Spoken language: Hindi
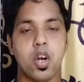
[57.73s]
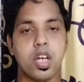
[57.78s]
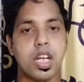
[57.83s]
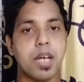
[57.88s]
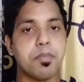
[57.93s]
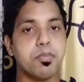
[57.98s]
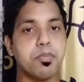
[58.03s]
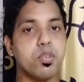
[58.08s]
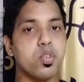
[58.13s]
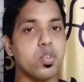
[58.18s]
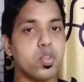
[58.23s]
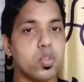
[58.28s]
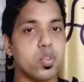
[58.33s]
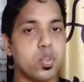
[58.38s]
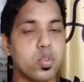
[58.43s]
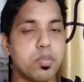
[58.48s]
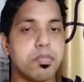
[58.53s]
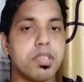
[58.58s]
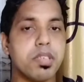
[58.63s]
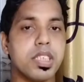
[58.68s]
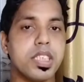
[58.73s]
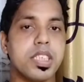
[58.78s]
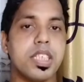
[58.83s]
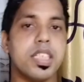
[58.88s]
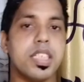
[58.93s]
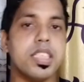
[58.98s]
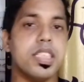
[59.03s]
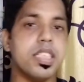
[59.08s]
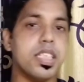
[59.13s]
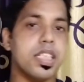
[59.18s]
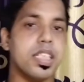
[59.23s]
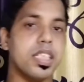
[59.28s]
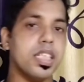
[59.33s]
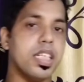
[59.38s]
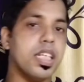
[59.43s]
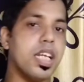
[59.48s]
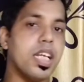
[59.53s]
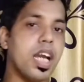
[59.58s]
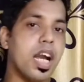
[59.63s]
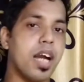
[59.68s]
और आपको कोम किस तरह से
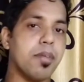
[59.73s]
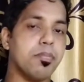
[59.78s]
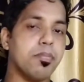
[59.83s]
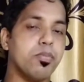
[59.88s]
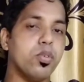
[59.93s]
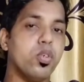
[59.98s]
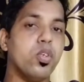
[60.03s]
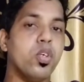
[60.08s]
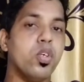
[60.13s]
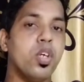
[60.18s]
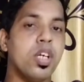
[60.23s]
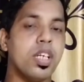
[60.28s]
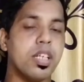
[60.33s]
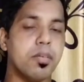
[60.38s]
करना है आपको